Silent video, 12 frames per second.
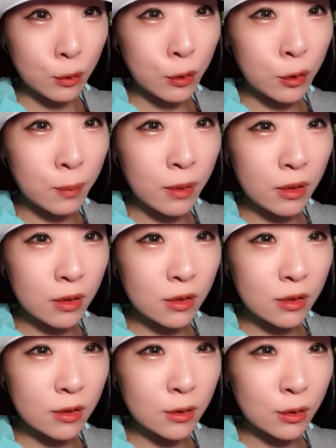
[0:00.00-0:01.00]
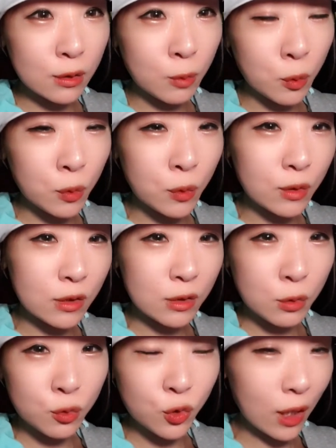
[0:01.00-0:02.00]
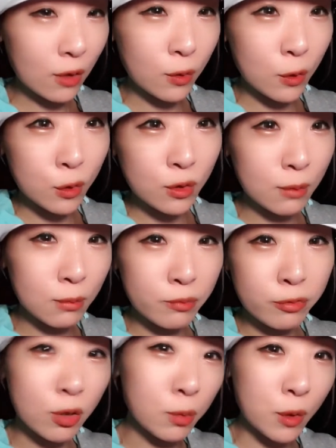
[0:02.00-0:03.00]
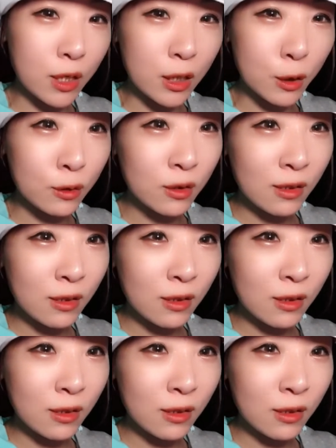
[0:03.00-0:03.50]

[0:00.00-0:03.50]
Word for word: 열혈 팬들 목록을 또 쫙 외워서 한번 불러볼까요?